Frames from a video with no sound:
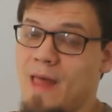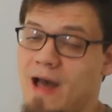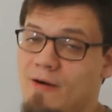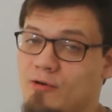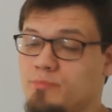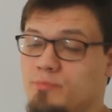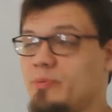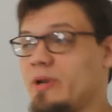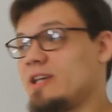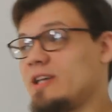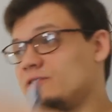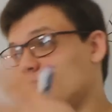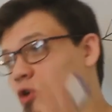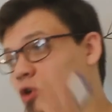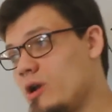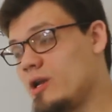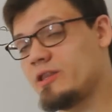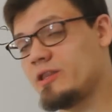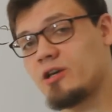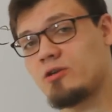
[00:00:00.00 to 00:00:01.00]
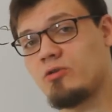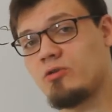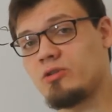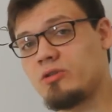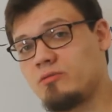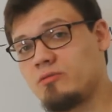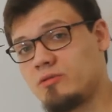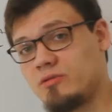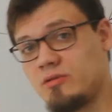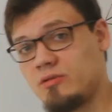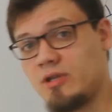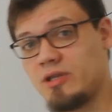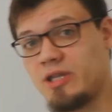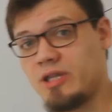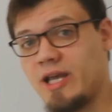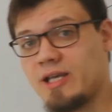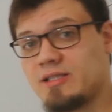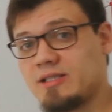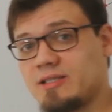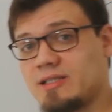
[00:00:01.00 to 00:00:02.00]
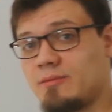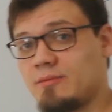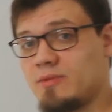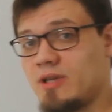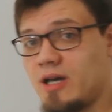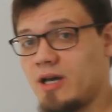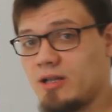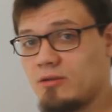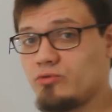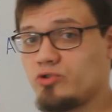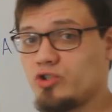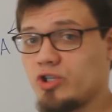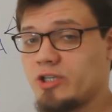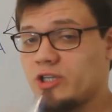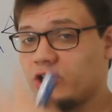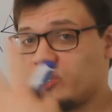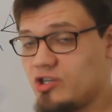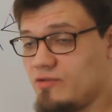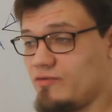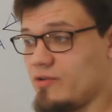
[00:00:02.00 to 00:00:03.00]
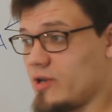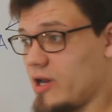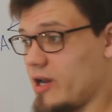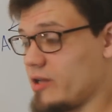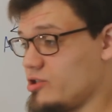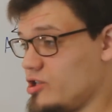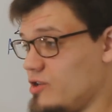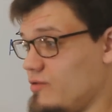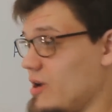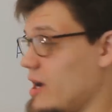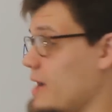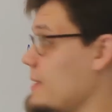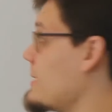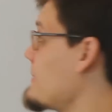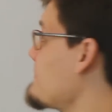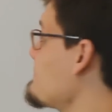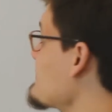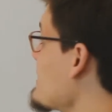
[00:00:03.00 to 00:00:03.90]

А вот произвольный такой отрезок, там, да, лучше, это а, чевиана.